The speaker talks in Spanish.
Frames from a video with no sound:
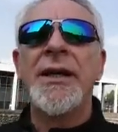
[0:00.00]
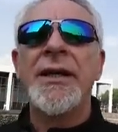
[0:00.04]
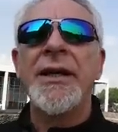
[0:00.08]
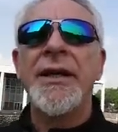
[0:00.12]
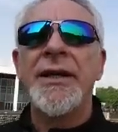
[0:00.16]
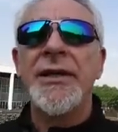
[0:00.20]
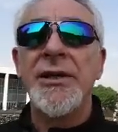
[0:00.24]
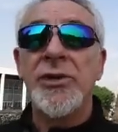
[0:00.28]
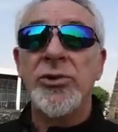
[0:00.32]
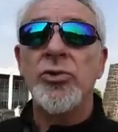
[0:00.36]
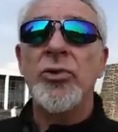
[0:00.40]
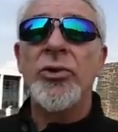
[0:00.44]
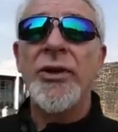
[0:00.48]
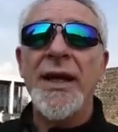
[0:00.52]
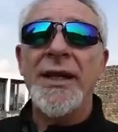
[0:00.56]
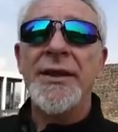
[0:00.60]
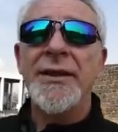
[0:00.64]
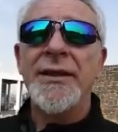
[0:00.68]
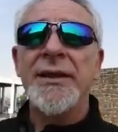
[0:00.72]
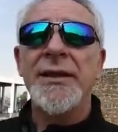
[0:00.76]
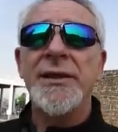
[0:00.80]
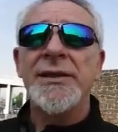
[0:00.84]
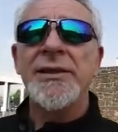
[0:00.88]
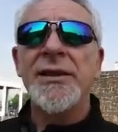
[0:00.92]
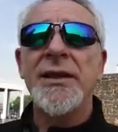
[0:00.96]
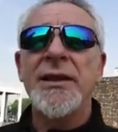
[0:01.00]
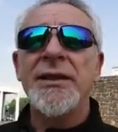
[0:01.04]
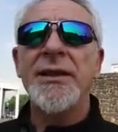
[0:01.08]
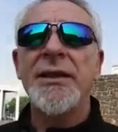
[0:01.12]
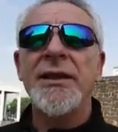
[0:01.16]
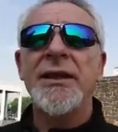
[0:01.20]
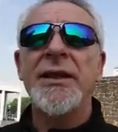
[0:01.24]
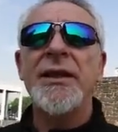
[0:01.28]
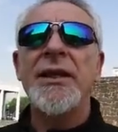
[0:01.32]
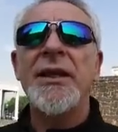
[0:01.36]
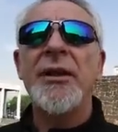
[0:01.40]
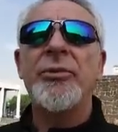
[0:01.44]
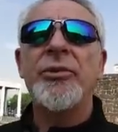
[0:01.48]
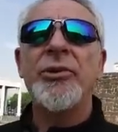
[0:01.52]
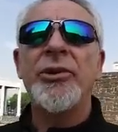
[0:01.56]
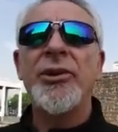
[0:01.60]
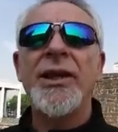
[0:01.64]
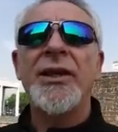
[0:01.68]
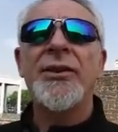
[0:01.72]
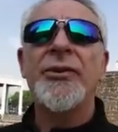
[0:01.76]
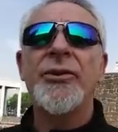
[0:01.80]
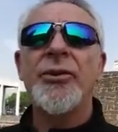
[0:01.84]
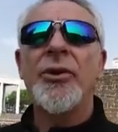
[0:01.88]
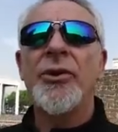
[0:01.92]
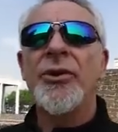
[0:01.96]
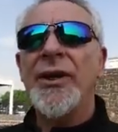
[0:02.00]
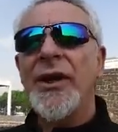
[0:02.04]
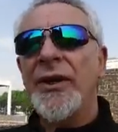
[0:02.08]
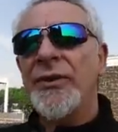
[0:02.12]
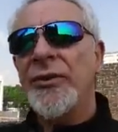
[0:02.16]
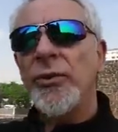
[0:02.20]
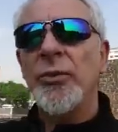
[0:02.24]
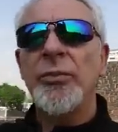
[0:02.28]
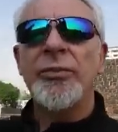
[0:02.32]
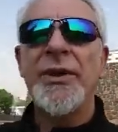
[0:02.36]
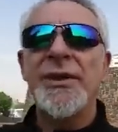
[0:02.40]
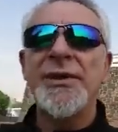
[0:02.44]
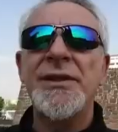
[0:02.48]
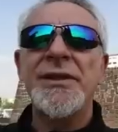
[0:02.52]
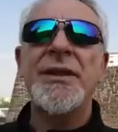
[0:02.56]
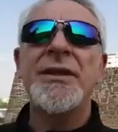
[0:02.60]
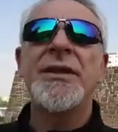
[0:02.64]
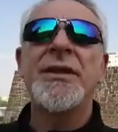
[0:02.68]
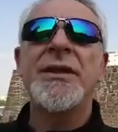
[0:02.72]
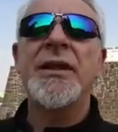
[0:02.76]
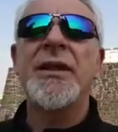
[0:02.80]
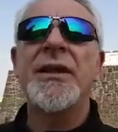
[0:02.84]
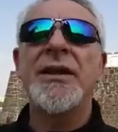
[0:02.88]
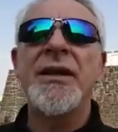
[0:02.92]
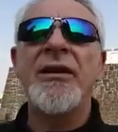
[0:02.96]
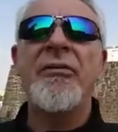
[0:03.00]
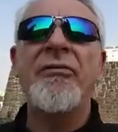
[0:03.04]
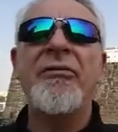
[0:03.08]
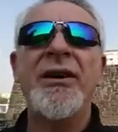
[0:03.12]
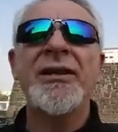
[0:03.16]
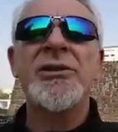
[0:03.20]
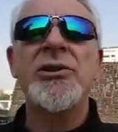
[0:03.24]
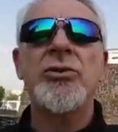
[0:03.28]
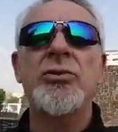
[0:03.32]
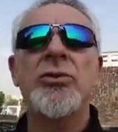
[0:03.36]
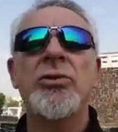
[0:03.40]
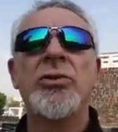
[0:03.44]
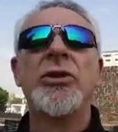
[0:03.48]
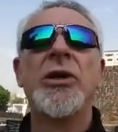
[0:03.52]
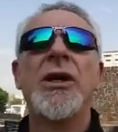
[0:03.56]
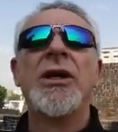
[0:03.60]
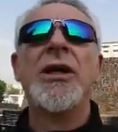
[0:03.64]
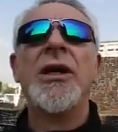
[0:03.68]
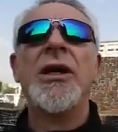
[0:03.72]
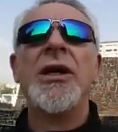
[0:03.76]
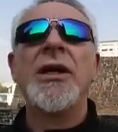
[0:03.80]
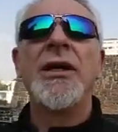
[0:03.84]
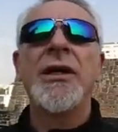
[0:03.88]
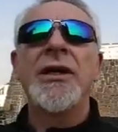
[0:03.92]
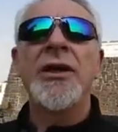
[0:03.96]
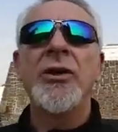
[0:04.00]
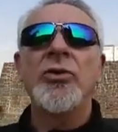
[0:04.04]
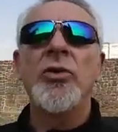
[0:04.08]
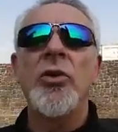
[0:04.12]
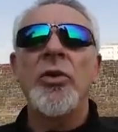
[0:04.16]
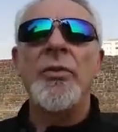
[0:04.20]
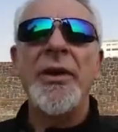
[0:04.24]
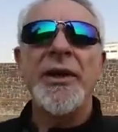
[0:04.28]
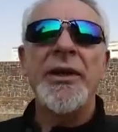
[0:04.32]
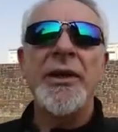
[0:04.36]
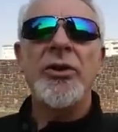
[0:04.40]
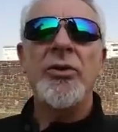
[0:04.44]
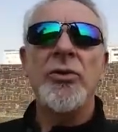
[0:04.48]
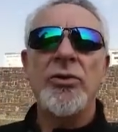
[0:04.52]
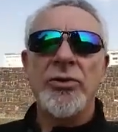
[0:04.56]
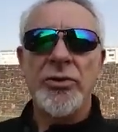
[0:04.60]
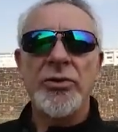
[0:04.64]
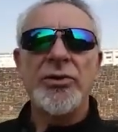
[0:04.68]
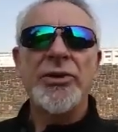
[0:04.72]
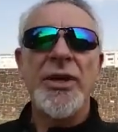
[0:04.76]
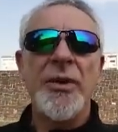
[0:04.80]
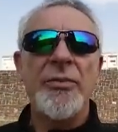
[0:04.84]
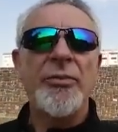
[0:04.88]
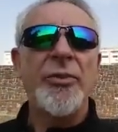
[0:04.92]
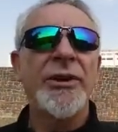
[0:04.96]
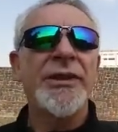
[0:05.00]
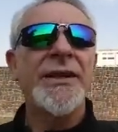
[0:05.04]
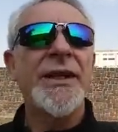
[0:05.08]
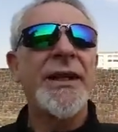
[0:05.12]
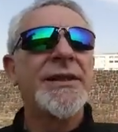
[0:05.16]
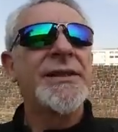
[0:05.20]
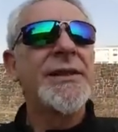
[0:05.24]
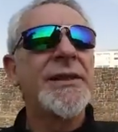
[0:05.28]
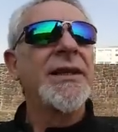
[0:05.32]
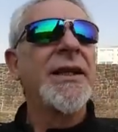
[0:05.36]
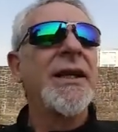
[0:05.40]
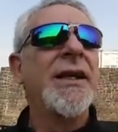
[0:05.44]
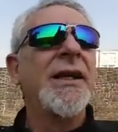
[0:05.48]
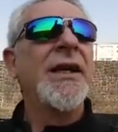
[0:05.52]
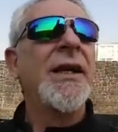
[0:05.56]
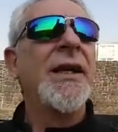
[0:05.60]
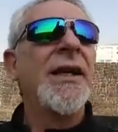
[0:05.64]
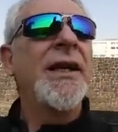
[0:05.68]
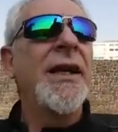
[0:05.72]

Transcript: eh, de estudiantes dirigida por Díaz Ordaz, un presidente nefasto que tuvo México tiempo atrás.